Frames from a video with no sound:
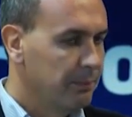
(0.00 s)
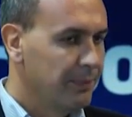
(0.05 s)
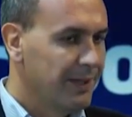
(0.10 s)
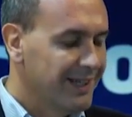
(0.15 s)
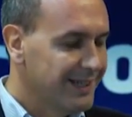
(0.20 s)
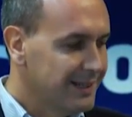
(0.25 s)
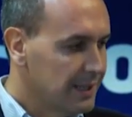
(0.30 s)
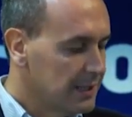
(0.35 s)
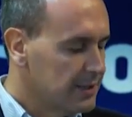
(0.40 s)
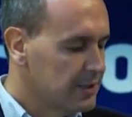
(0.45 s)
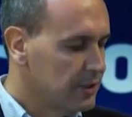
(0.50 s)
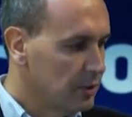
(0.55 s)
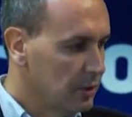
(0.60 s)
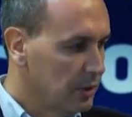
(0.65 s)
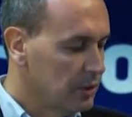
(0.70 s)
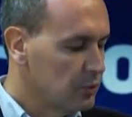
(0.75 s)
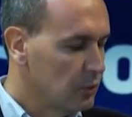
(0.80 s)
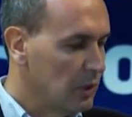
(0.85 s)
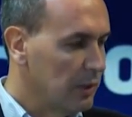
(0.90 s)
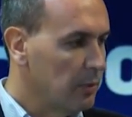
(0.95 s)

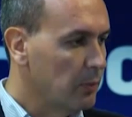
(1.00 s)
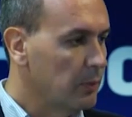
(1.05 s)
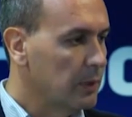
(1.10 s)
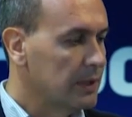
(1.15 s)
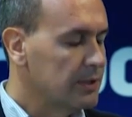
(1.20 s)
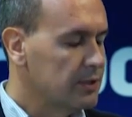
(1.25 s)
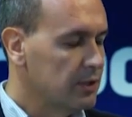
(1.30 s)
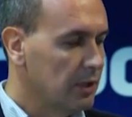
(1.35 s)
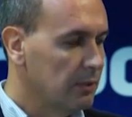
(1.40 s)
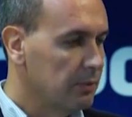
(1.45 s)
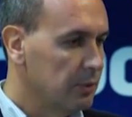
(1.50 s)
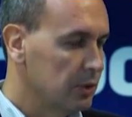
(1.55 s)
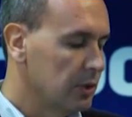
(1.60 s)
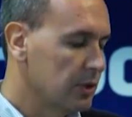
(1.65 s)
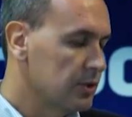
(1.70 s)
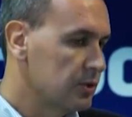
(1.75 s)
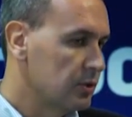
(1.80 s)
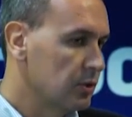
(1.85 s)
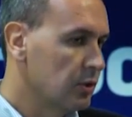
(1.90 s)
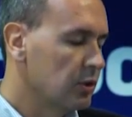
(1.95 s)
penetrazione sulla popolazione
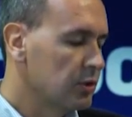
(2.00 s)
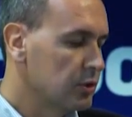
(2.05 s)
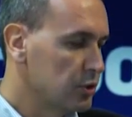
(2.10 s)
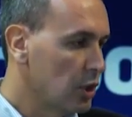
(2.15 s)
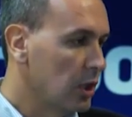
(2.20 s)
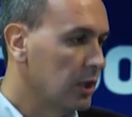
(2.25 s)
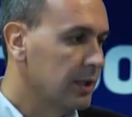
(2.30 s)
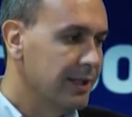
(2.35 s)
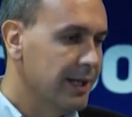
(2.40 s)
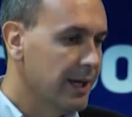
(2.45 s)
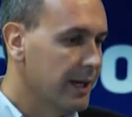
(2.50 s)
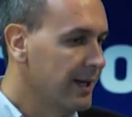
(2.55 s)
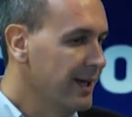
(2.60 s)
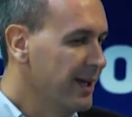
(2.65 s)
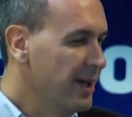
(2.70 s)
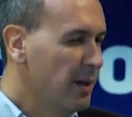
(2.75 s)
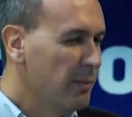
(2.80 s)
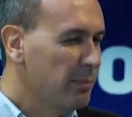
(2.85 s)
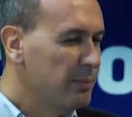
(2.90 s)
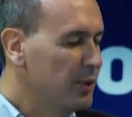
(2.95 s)
piuttosto solida,
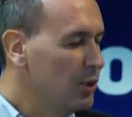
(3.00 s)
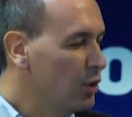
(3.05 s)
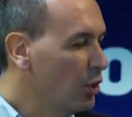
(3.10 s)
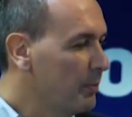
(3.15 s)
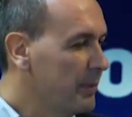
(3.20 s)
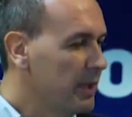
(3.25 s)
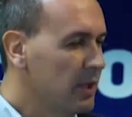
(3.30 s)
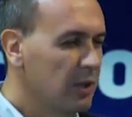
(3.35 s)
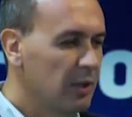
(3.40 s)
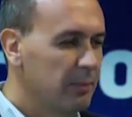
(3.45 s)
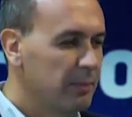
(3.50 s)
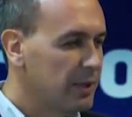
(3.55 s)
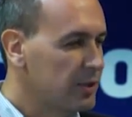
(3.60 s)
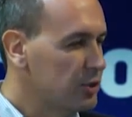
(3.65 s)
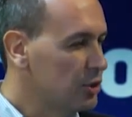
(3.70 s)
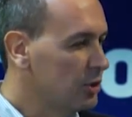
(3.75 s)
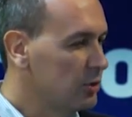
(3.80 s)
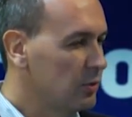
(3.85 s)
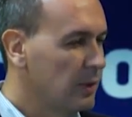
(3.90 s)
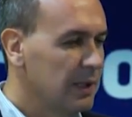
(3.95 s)
più o meno le
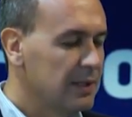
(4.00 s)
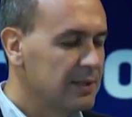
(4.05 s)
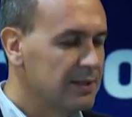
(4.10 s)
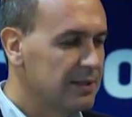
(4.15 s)
percentuali